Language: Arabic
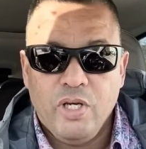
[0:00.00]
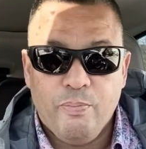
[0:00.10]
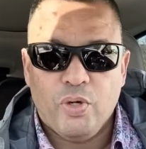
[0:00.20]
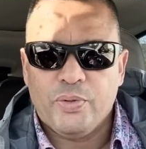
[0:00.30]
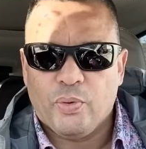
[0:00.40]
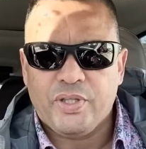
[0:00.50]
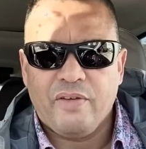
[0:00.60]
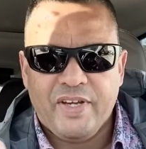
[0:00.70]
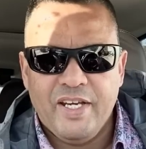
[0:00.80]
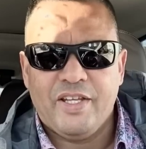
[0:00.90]
لي بوين دونتري
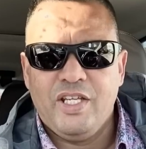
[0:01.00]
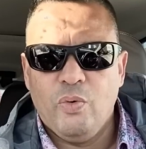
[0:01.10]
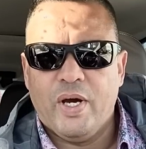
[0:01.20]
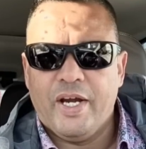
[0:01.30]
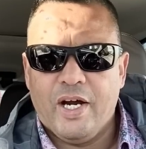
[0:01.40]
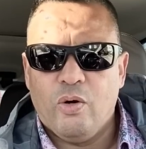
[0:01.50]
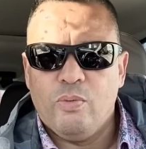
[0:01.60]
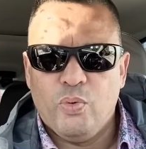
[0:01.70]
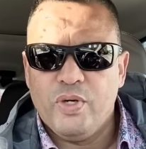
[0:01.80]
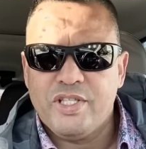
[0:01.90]
في كاينه الديوانه
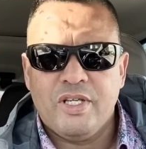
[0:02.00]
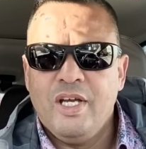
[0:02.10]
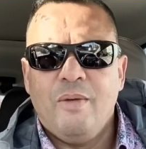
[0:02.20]
والبوليس